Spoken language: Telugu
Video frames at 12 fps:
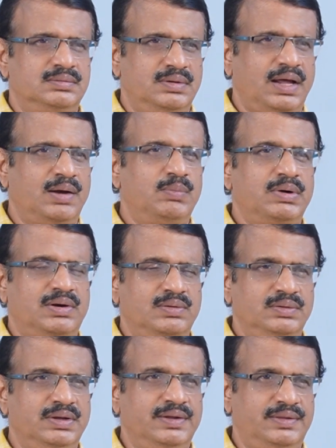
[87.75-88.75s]
నేలమట్టం
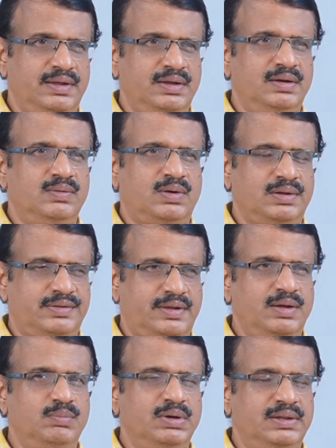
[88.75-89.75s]
చేసే ఒక
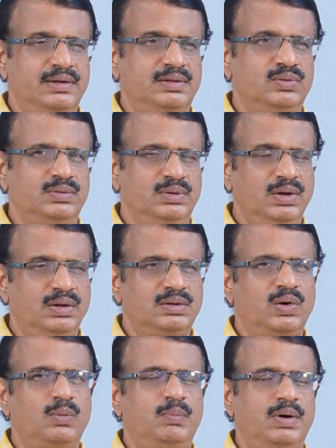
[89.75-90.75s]
స్కీమ్ ఏదైతే ఉందో
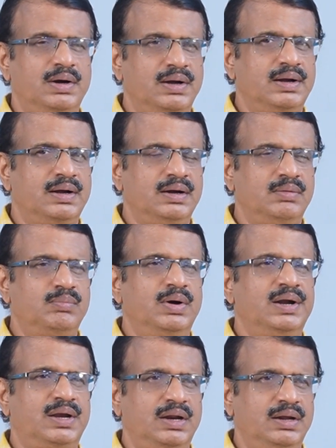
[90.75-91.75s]
అందులో భాగంగా
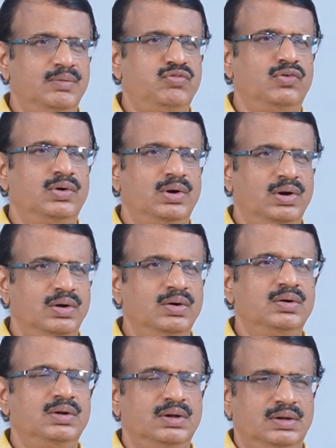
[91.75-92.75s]
మల్టీ ఫోల్డ్లో
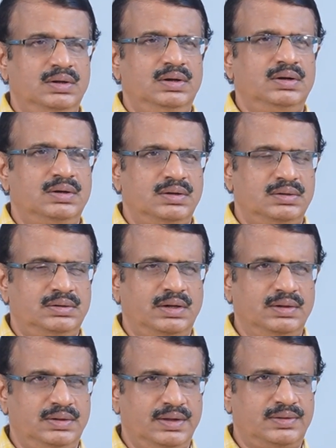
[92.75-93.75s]

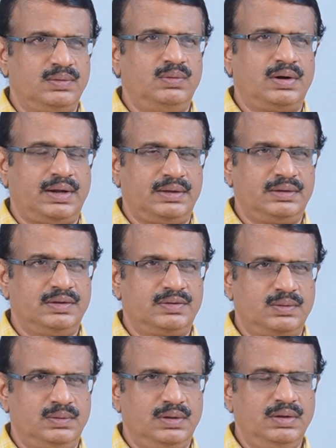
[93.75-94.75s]
తెలుగుదేశం అటాక్
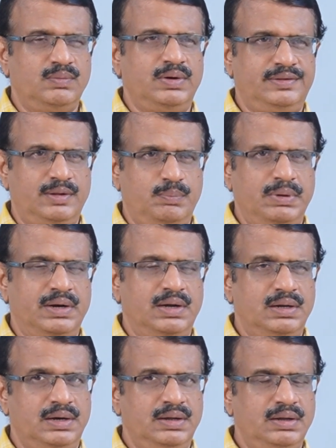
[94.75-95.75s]
చేస్తుంది వైసీపీని
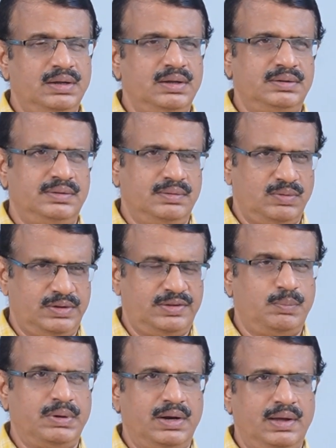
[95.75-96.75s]
కానీ
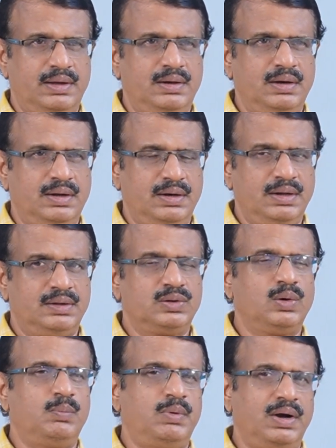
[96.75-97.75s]
వైసీపీ నాయకులను కానీ
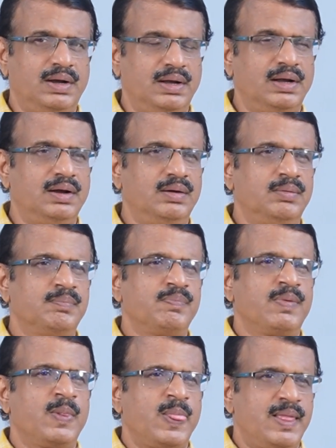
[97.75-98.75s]
అందులో భాగంగా
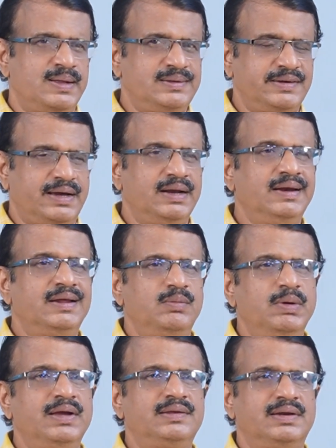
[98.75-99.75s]
జగన్
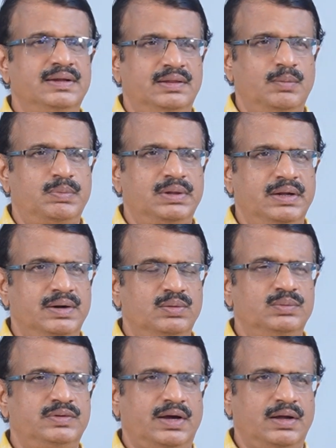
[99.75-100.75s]
ఇమేజ్ని దెబ్బతీయడం
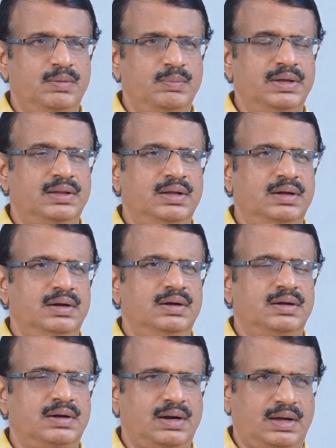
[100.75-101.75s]
జగన్ మీద
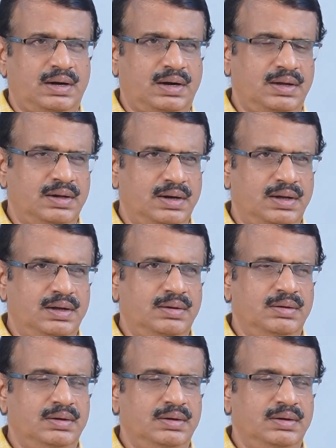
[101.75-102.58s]
రకరకాలుగా